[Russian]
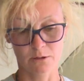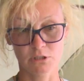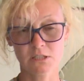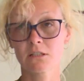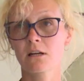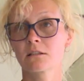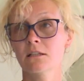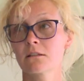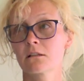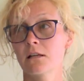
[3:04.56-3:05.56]
У них
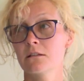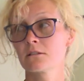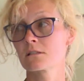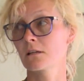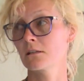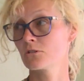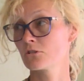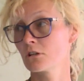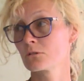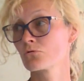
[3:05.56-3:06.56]
никогда не клали
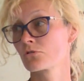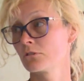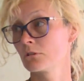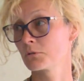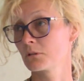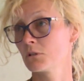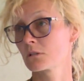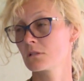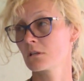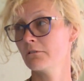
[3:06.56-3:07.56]
настоящее оружие, например,
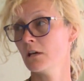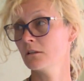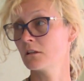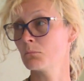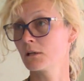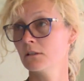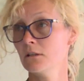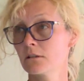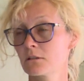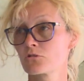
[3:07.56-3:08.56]
деревянные
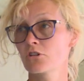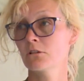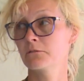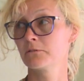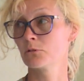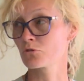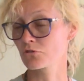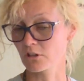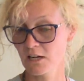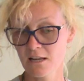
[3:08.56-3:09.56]
модели кинжалов в
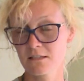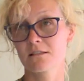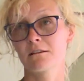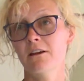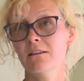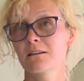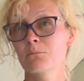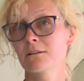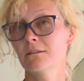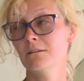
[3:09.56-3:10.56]
ножнах, деревянные
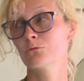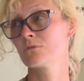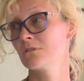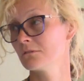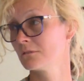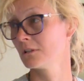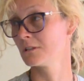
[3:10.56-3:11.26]
модели удил